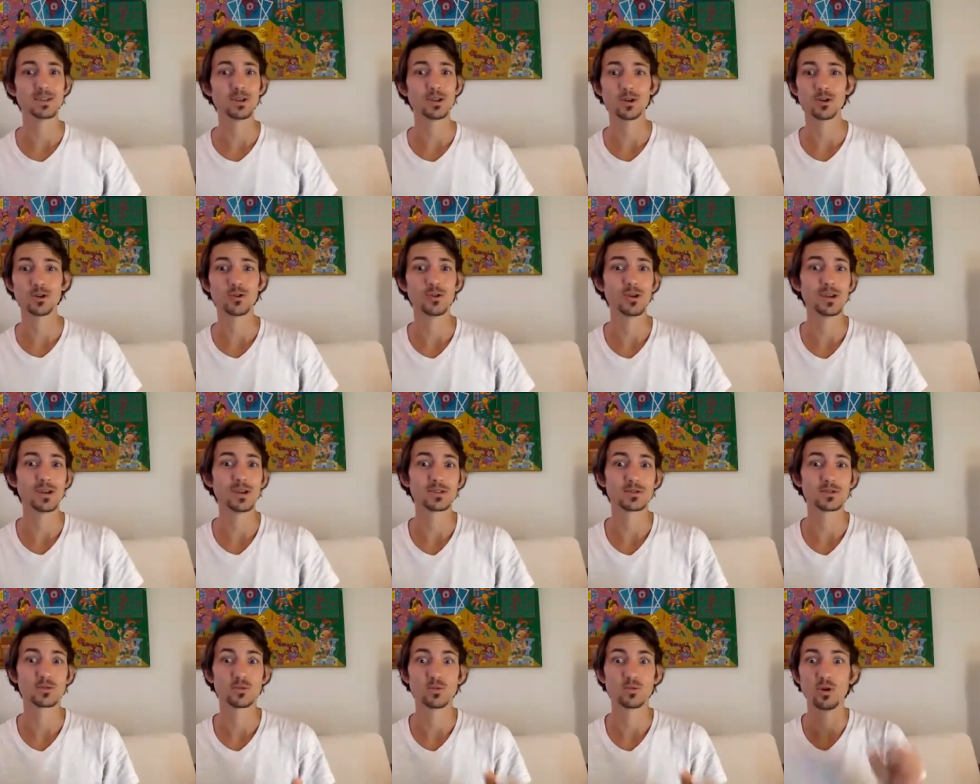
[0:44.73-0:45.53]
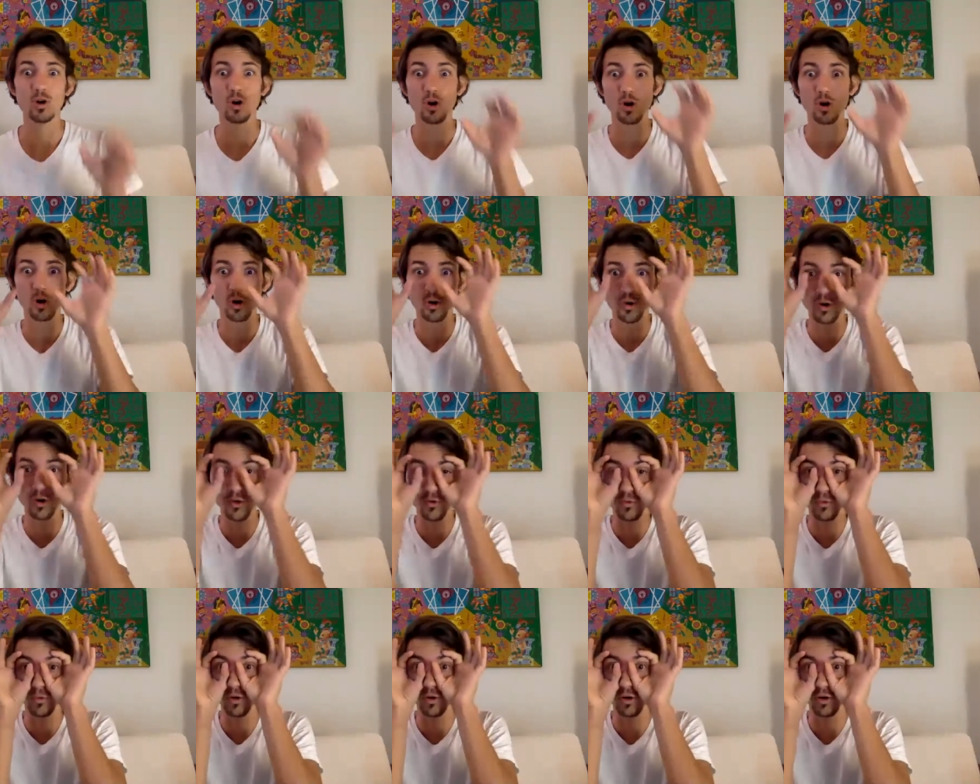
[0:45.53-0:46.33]
No, no es un ojo, no
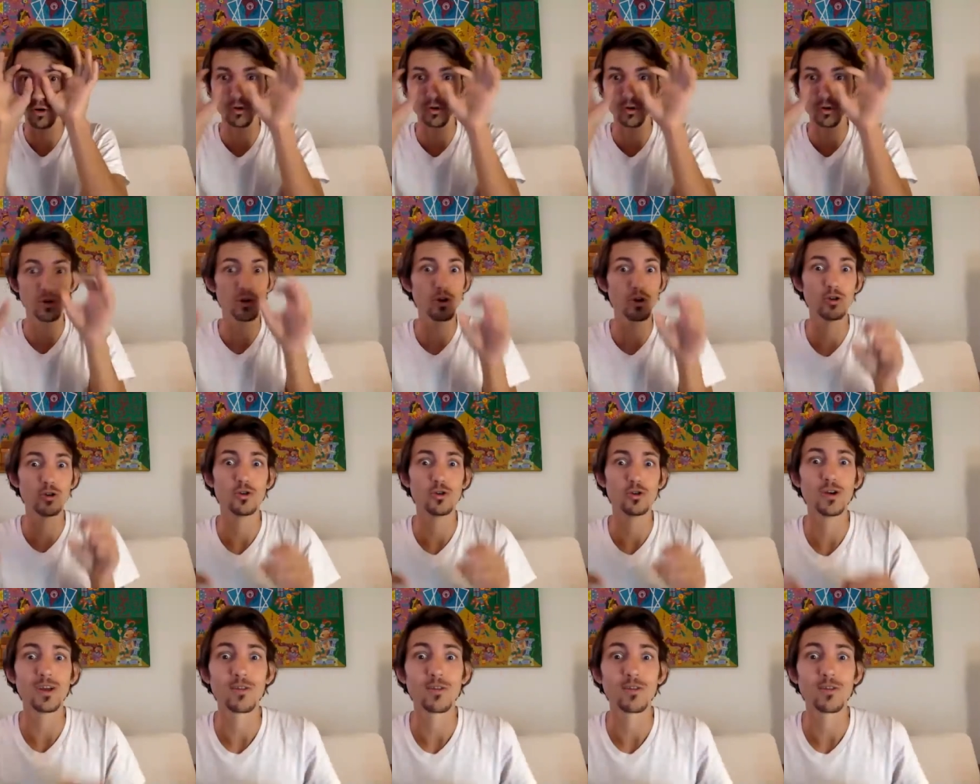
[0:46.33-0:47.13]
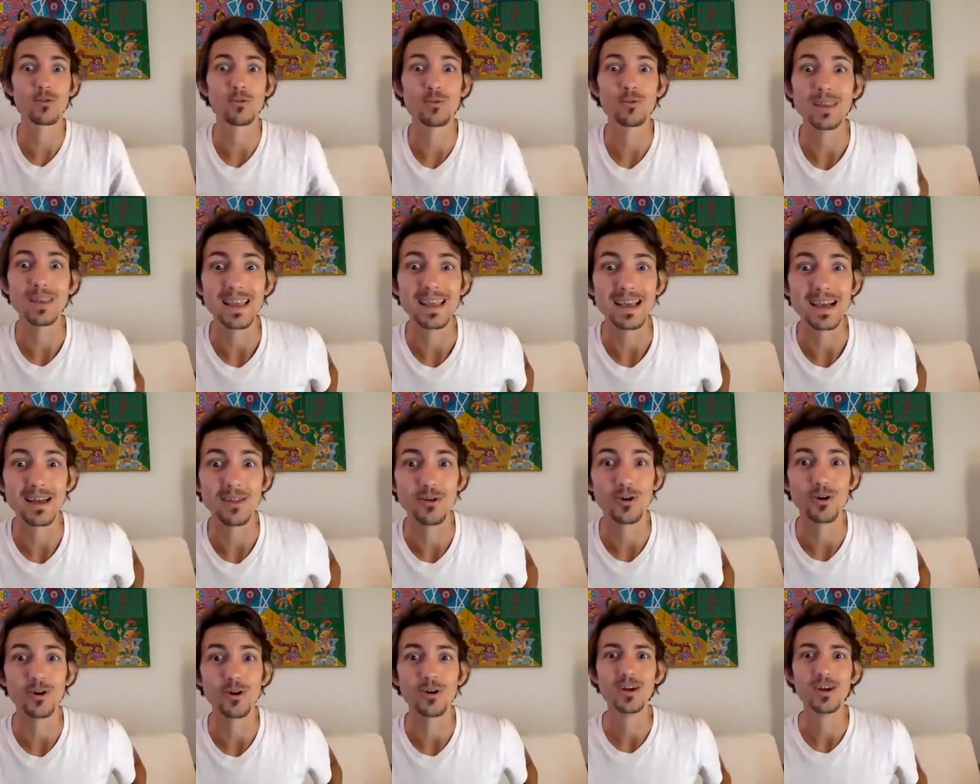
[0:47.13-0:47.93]
es un ojo, no, no es un
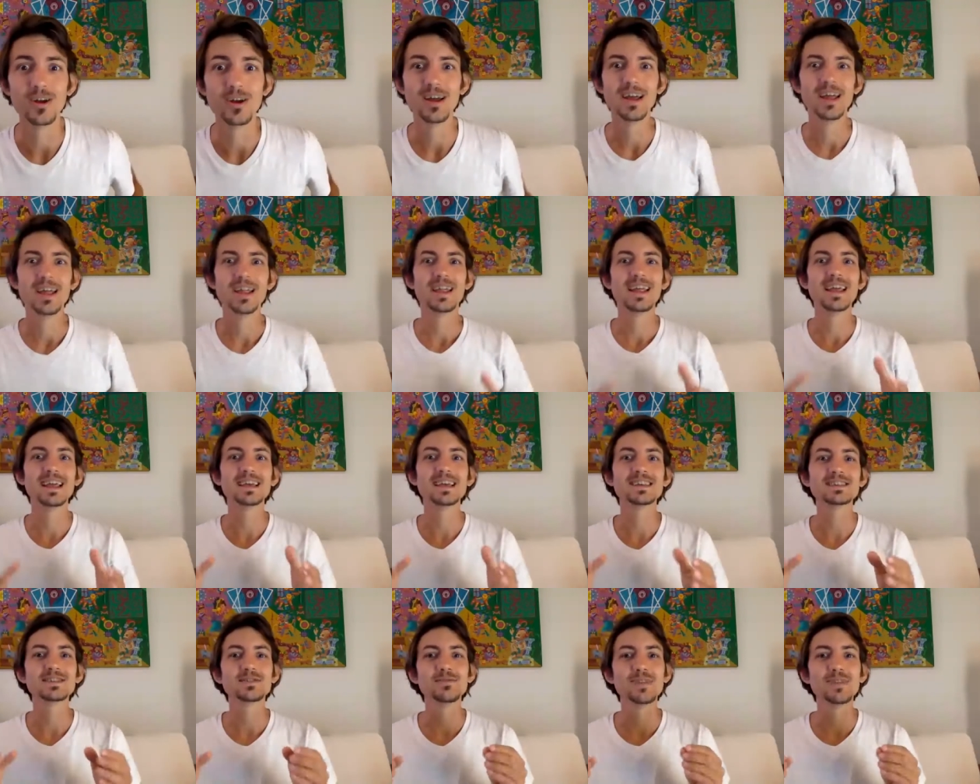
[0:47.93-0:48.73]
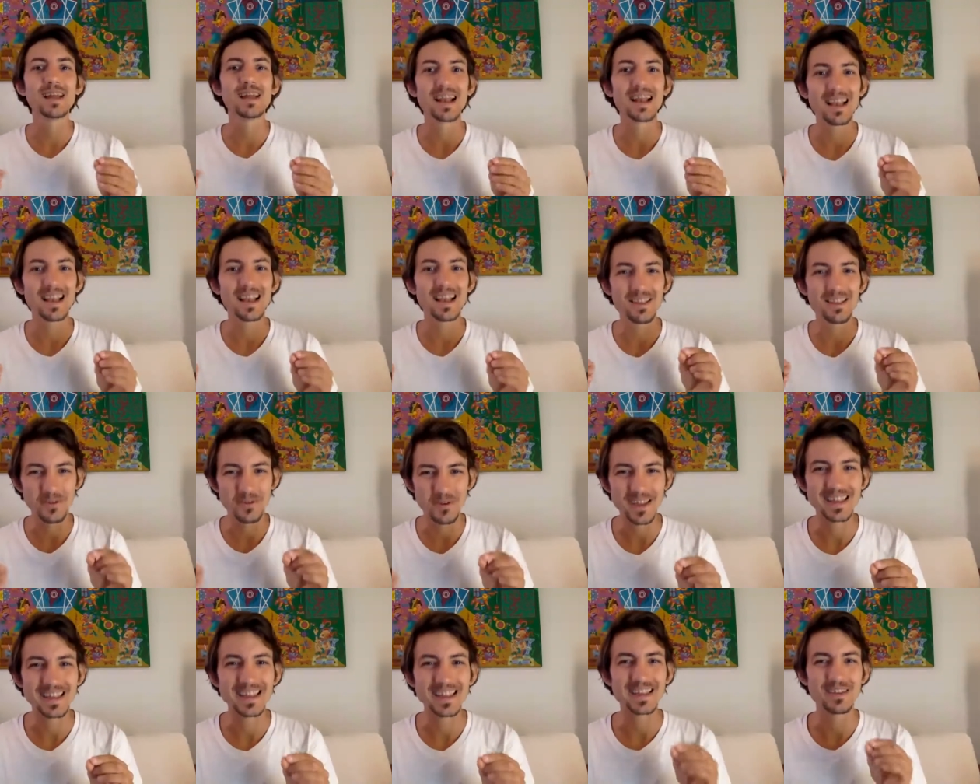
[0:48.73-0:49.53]
hígado, es una
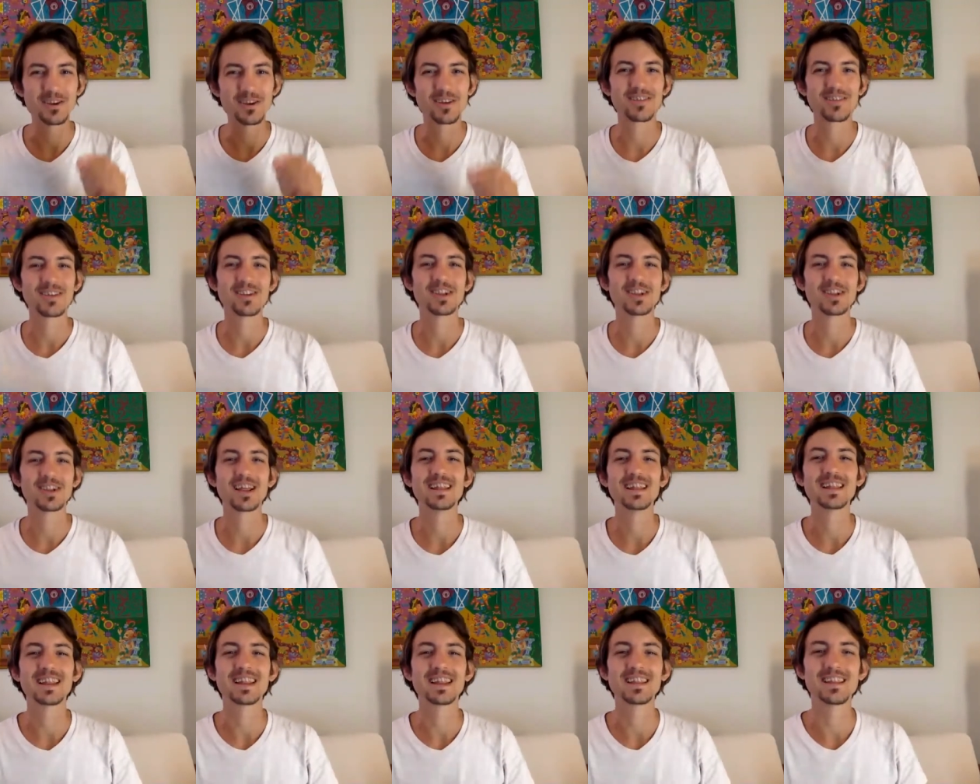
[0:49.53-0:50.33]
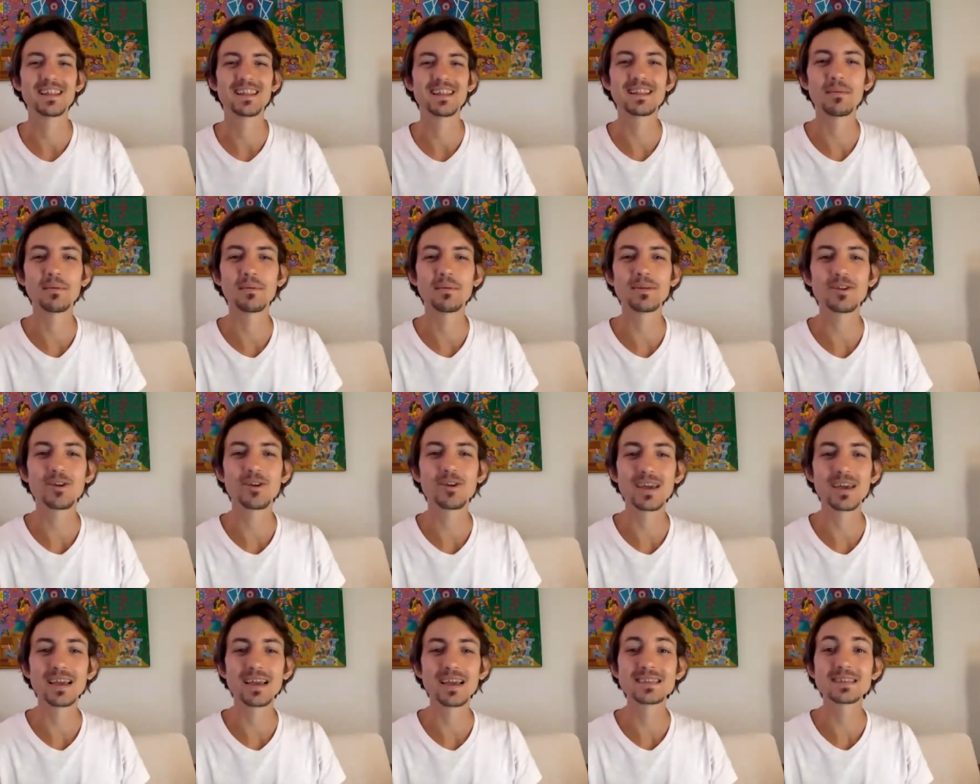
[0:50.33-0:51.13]
glandulita, te voy a decir ya del,
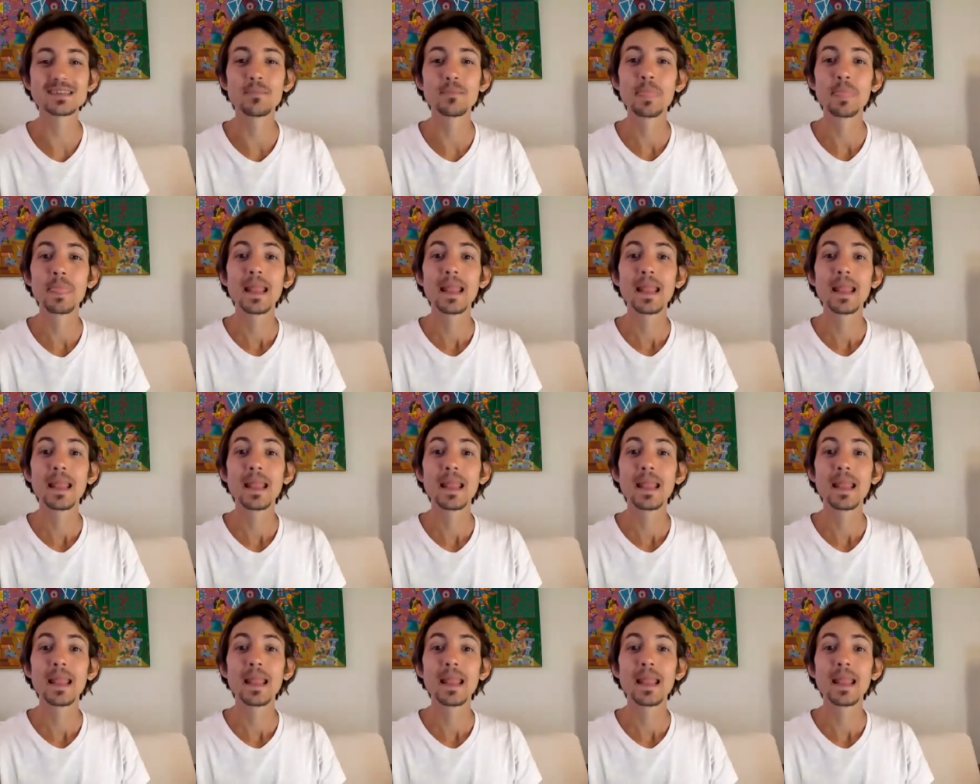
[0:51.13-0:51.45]
tamaño que es.